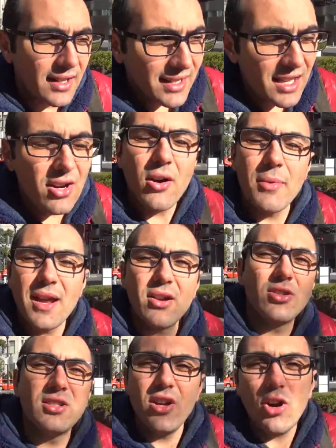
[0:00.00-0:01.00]
quiero
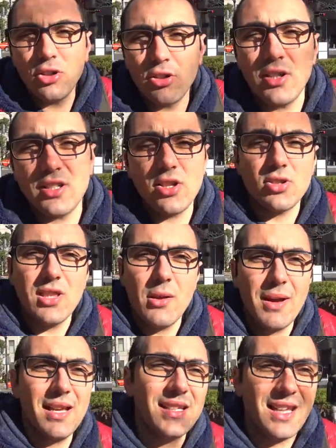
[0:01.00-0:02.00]
hablaros de otro de estos
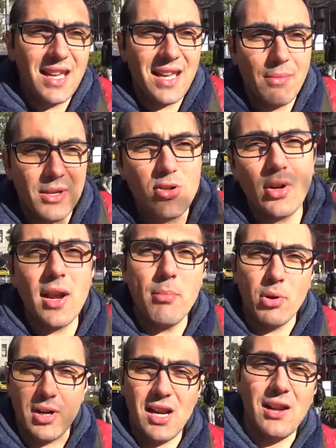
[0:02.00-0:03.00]
temas que me surgen
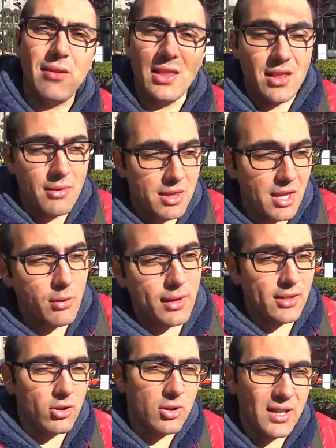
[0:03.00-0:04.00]
por la cabeza de vez en
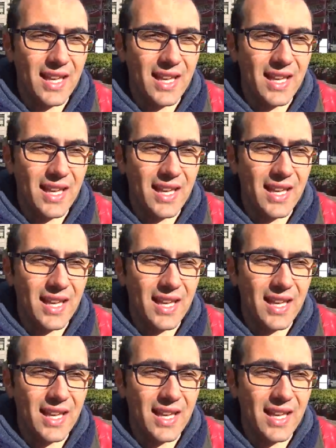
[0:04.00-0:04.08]
cuando.